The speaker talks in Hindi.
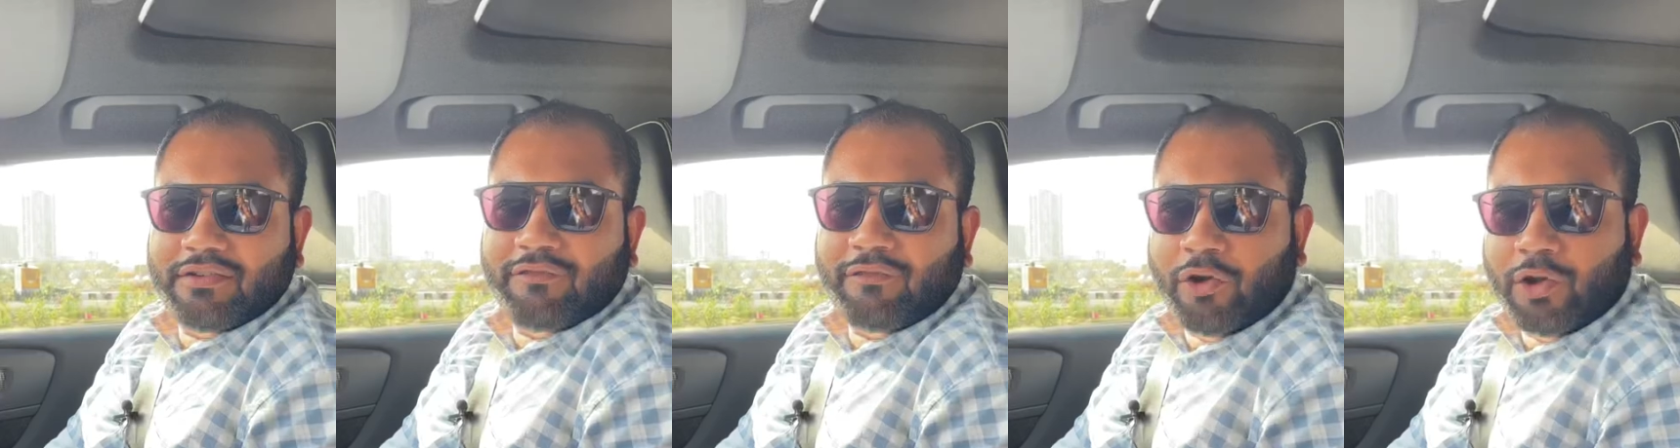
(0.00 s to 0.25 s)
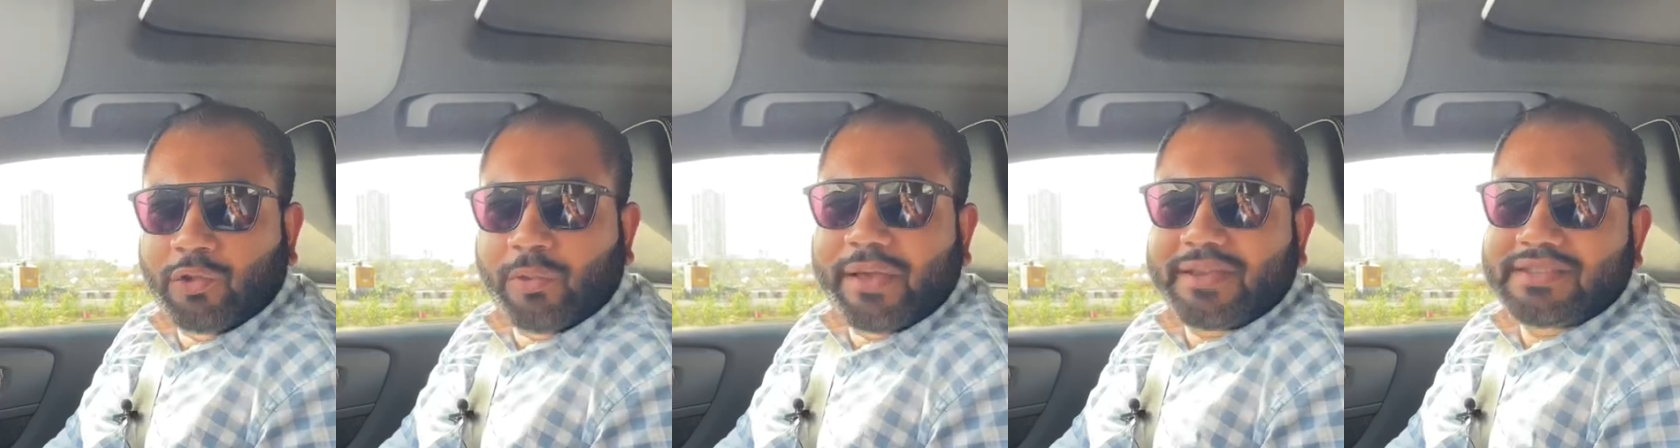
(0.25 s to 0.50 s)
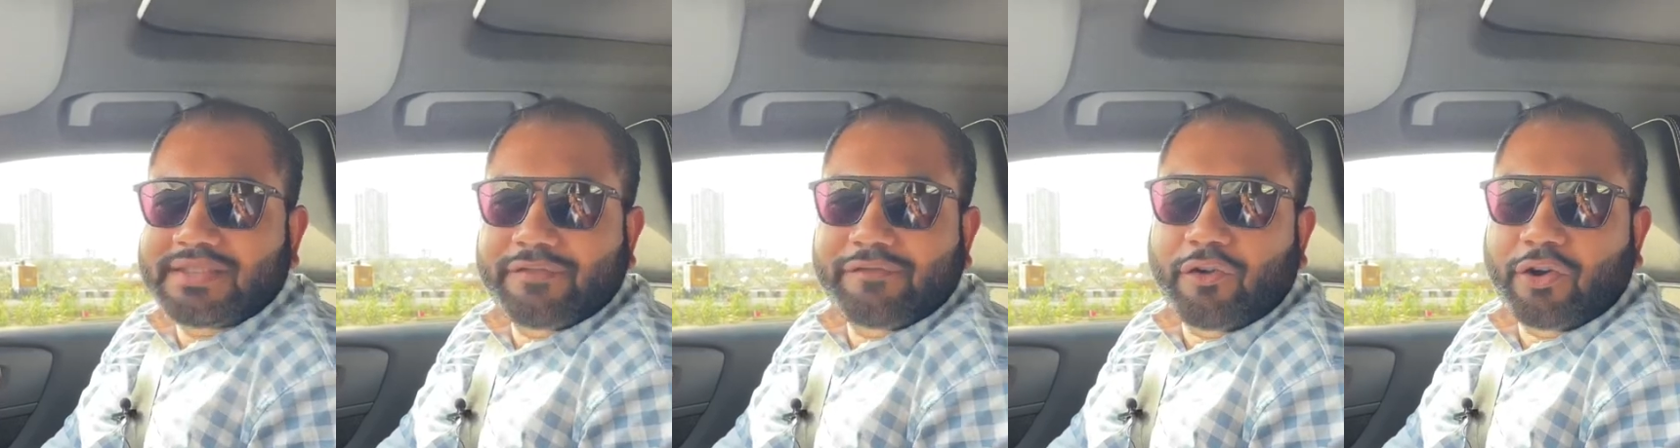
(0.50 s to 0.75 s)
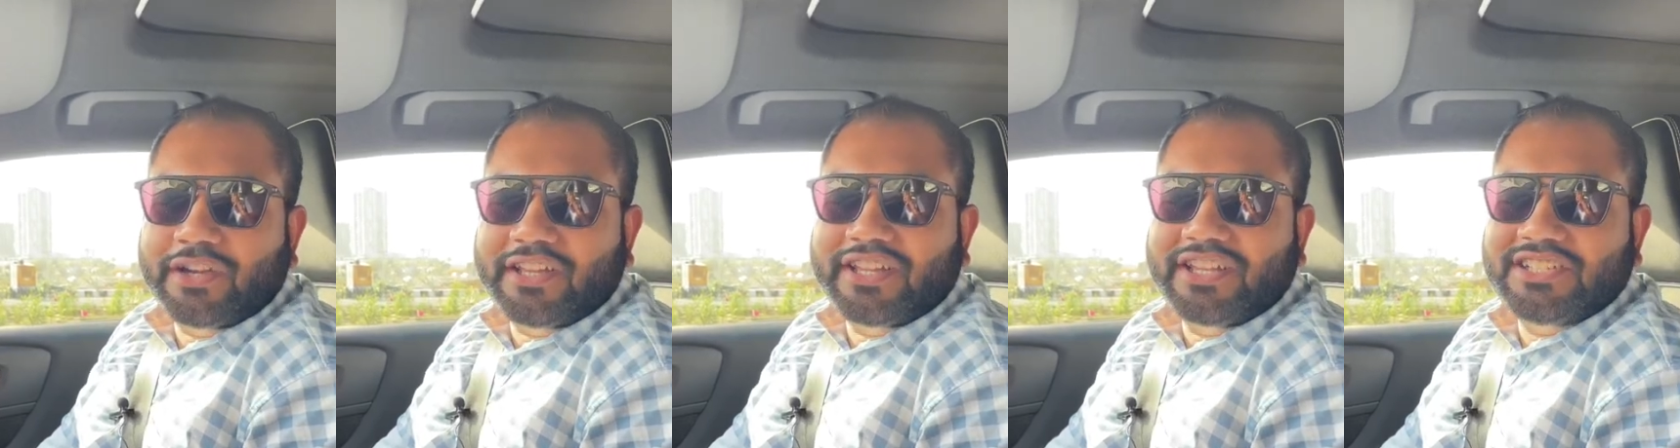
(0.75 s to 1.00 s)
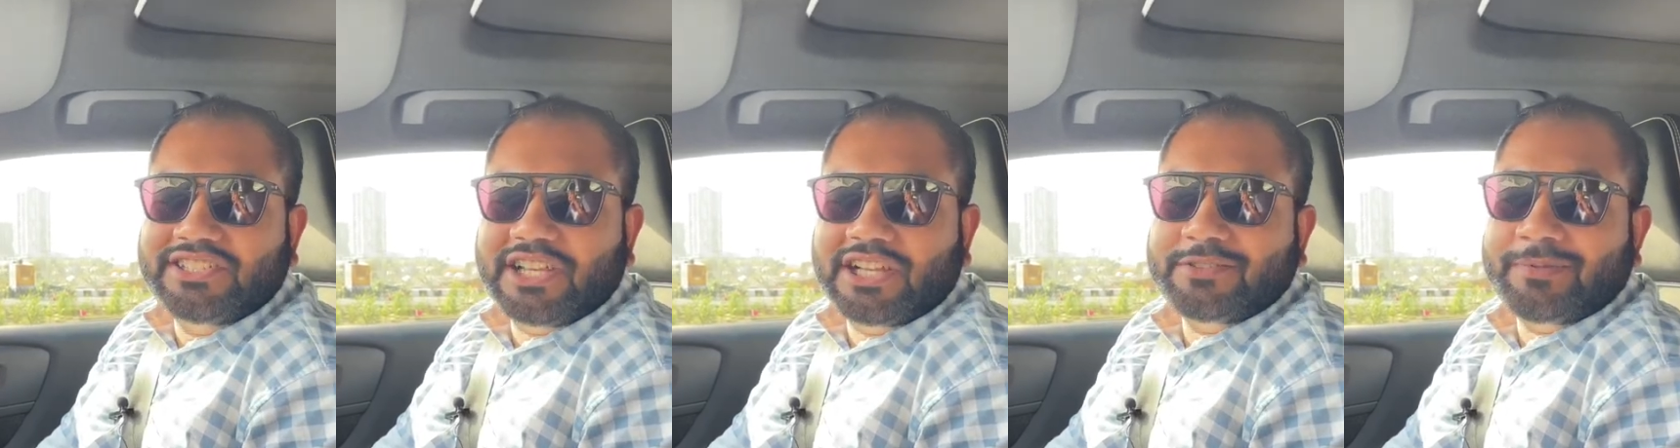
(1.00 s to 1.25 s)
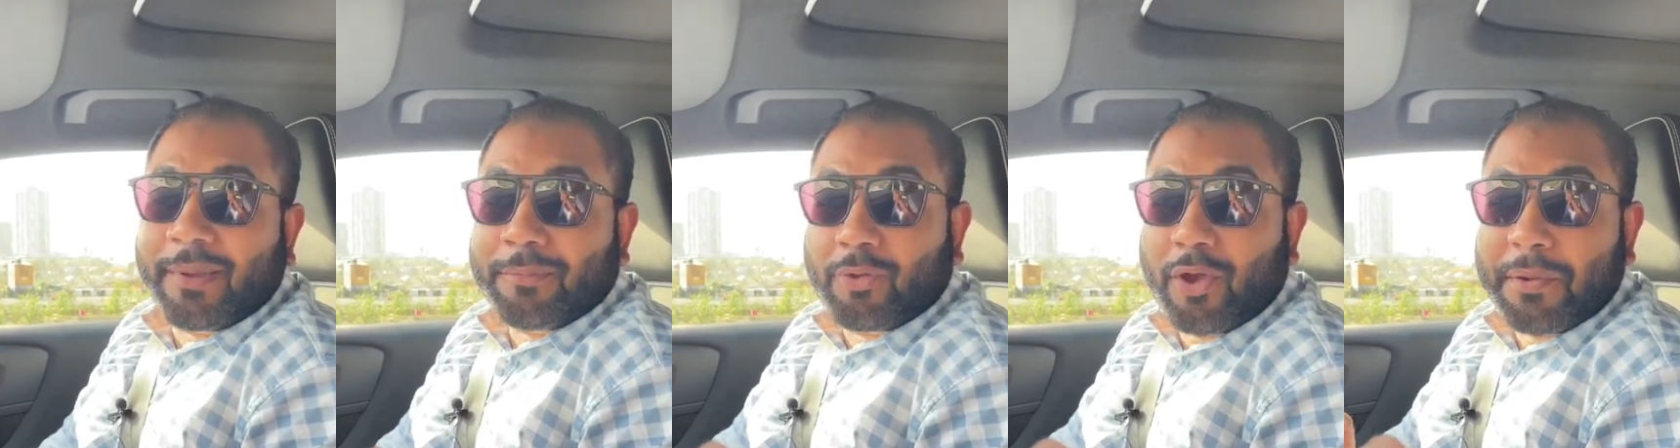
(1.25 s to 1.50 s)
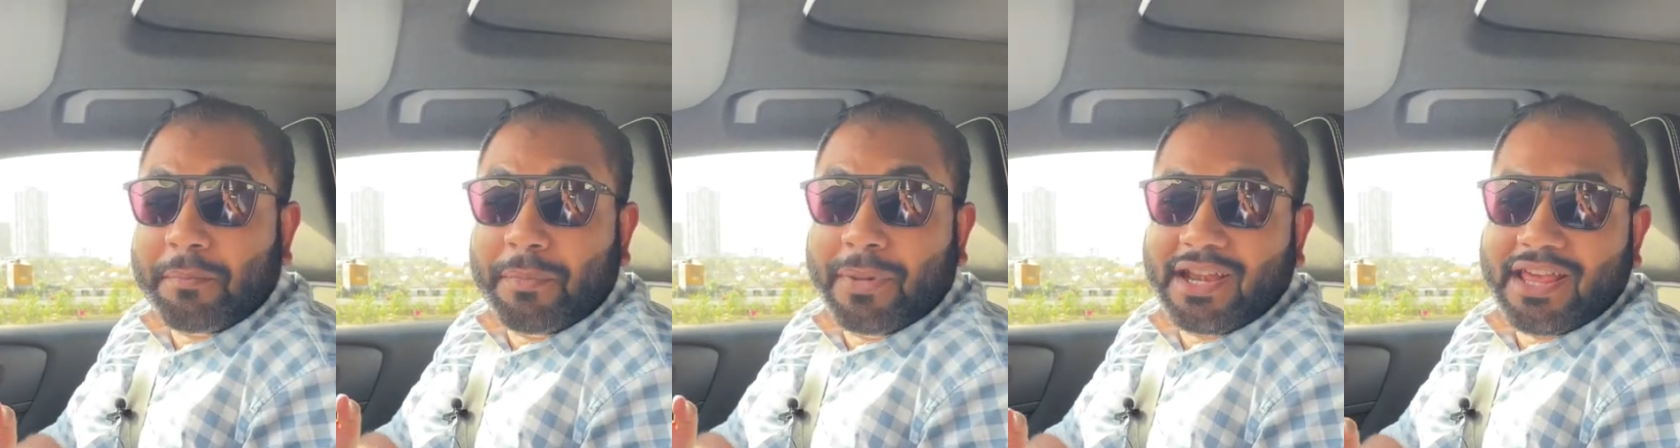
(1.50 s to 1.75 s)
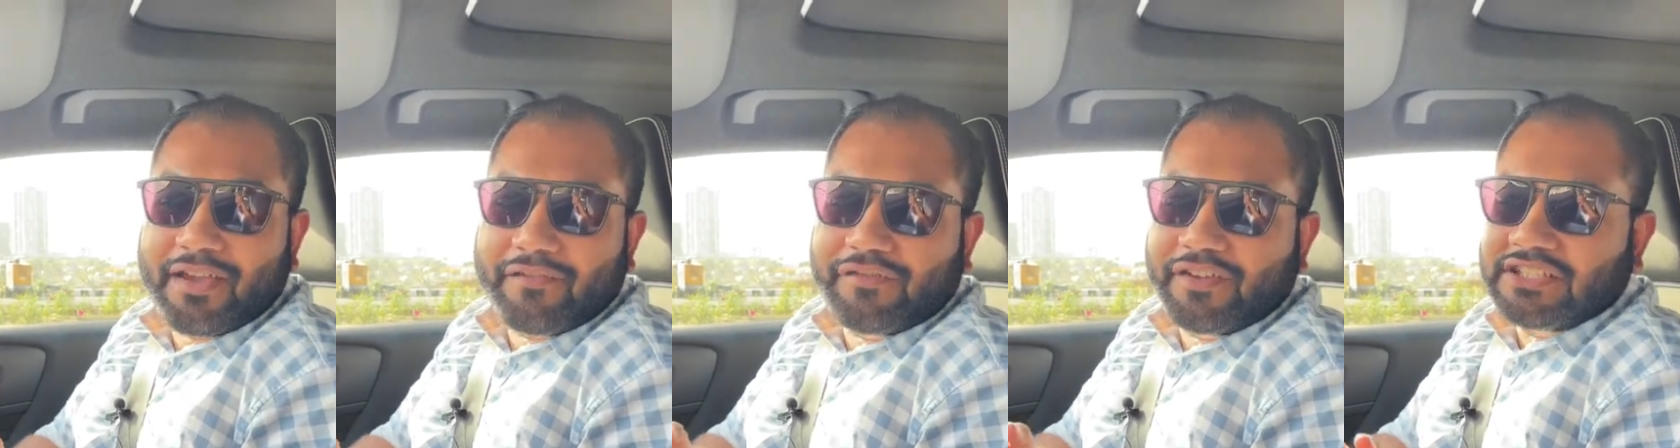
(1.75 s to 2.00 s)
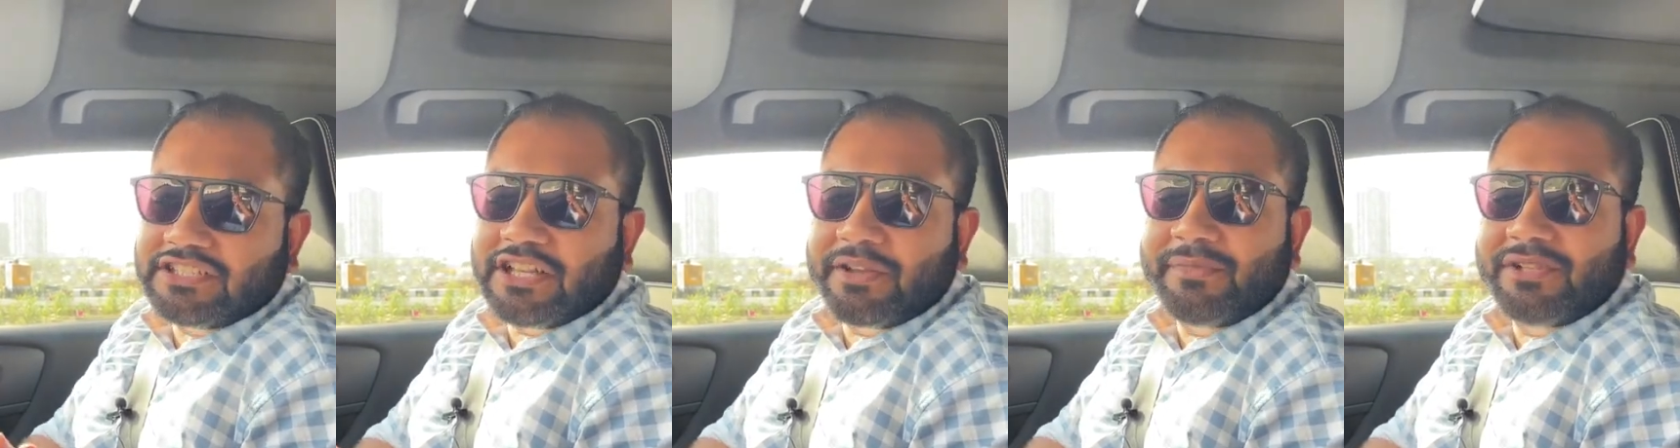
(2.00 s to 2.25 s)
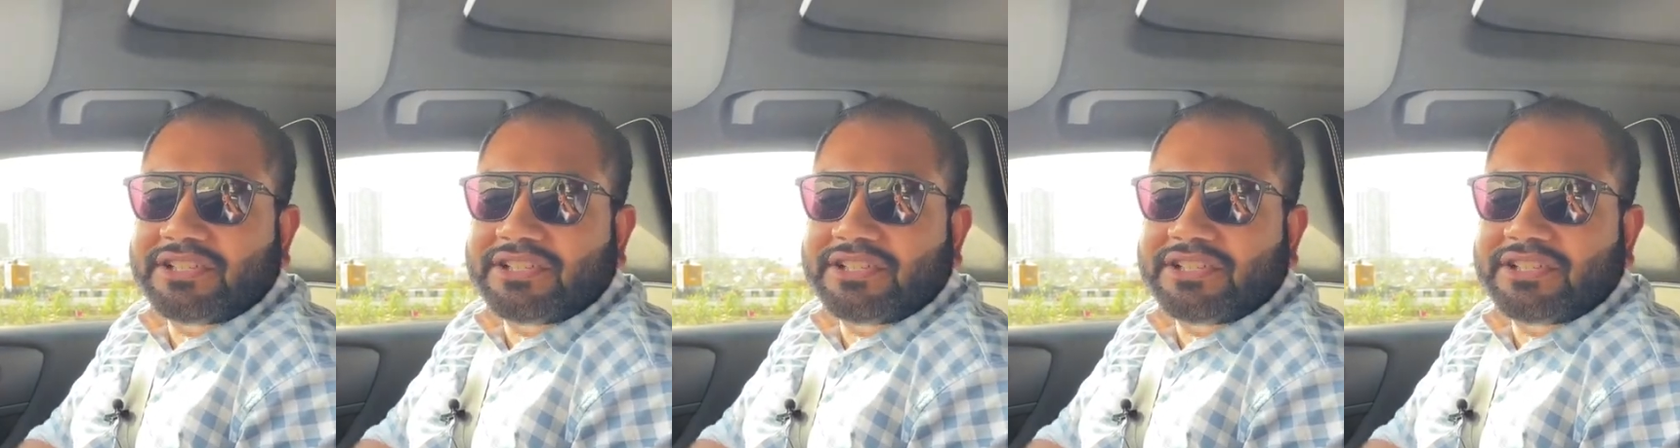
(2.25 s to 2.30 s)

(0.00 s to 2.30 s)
वॉल्वो XC40 फोर्टी रिचार्ज में आपको एक बढ़िया फीचर